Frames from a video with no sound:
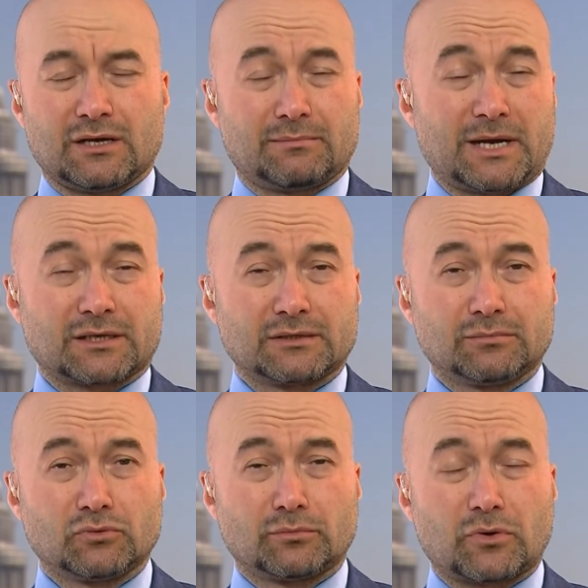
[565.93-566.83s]
e,
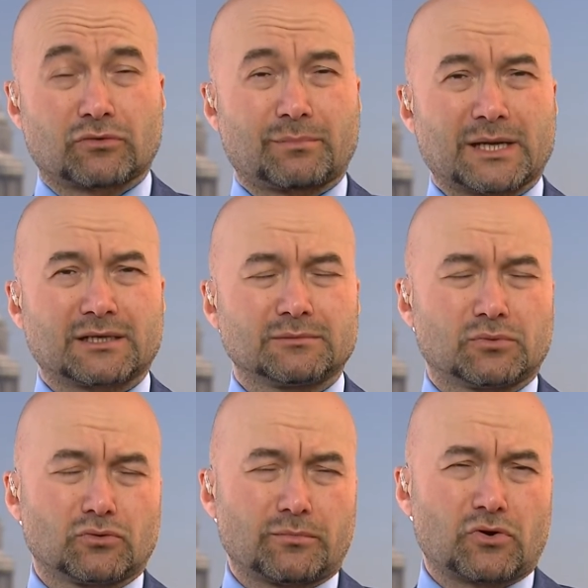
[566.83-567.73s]
Michael Bloomberg.
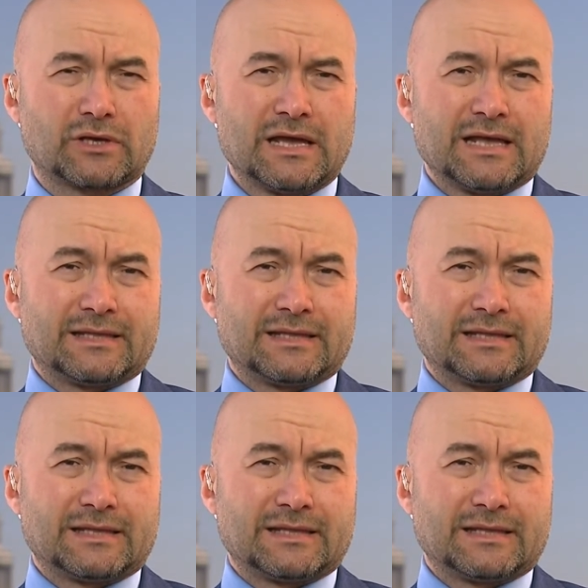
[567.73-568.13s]
Michael Bloomberg